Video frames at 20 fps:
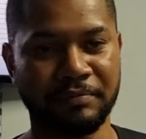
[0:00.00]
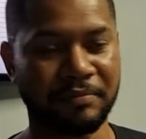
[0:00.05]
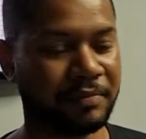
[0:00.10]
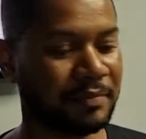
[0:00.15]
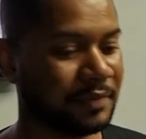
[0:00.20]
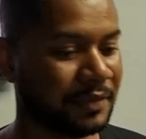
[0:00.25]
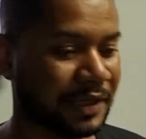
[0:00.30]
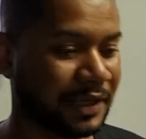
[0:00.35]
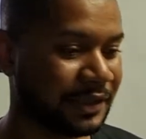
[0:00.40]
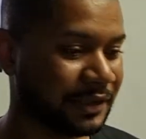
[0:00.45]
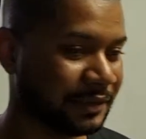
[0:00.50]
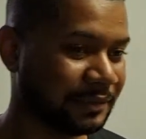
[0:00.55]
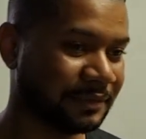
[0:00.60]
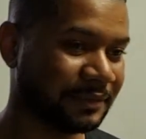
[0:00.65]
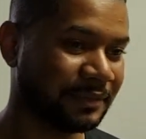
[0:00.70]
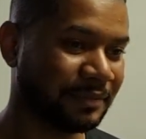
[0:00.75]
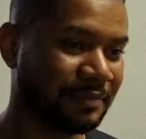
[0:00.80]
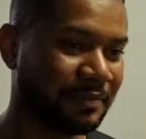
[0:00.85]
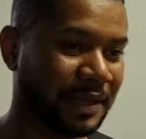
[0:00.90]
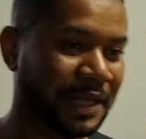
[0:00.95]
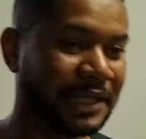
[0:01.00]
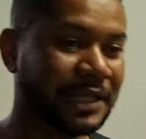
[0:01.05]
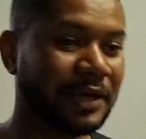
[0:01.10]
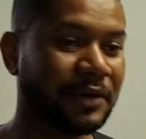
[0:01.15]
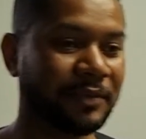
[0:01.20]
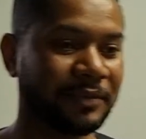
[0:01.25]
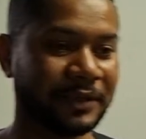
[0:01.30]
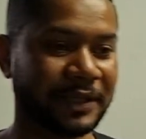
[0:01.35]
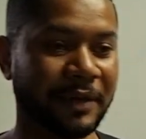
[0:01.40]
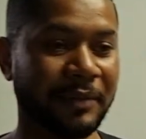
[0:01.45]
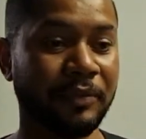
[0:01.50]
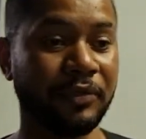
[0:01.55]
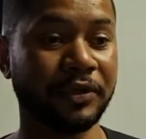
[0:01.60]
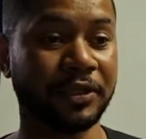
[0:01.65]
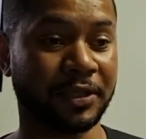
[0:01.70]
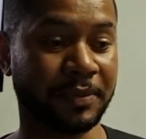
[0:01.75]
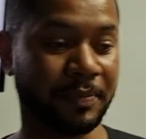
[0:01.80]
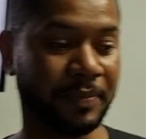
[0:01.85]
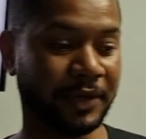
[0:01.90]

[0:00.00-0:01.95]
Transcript: Rapaz do céu. Meio não, tá muito.